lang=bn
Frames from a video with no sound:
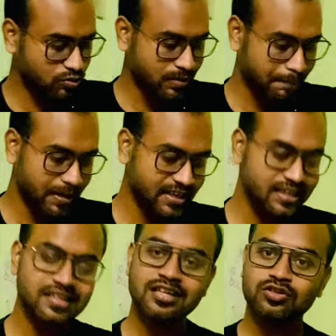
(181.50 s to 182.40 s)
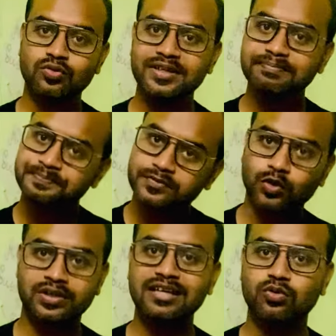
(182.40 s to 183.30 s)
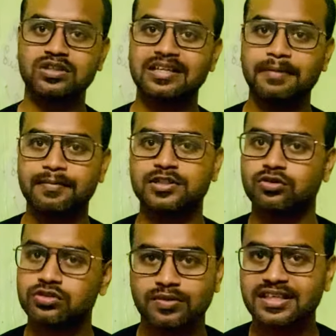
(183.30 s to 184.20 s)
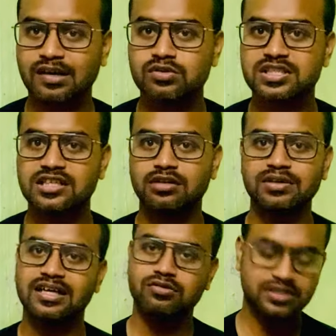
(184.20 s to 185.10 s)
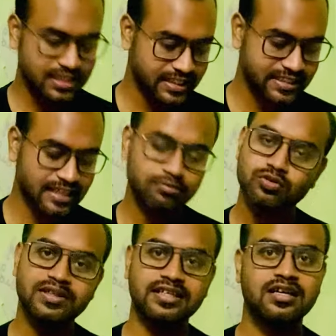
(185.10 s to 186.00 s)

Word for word: কোনো ব্যাপার নেই তুমি ওটা করতে পারবে যখন তোমার কাউন্সিলিং হবে কাউন্সিলিং এর টাইম তুমি